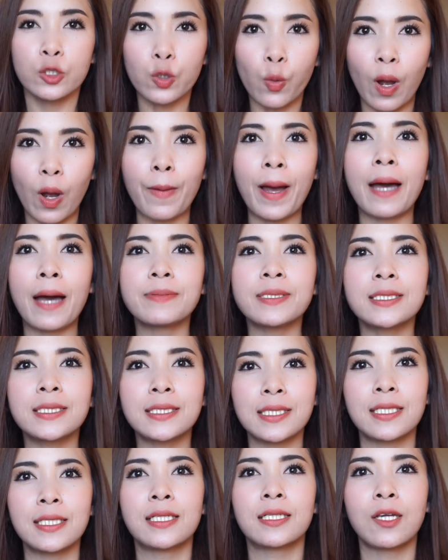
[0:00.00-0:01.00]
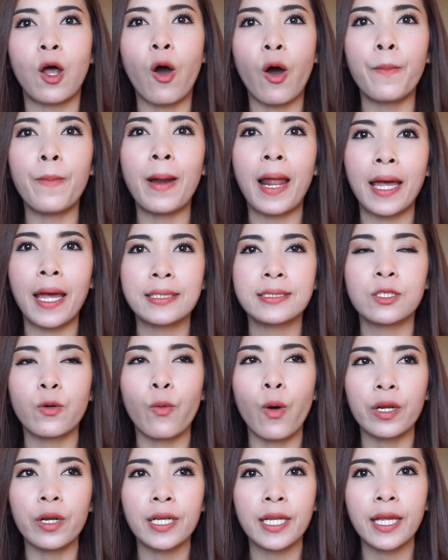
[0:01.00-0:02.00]
สุขภาพจริงๆเนาะแบรนด์ซ
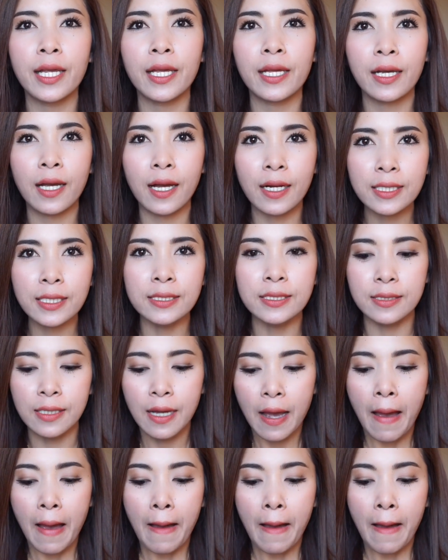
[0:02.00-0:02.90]
อนเน่ก็คือ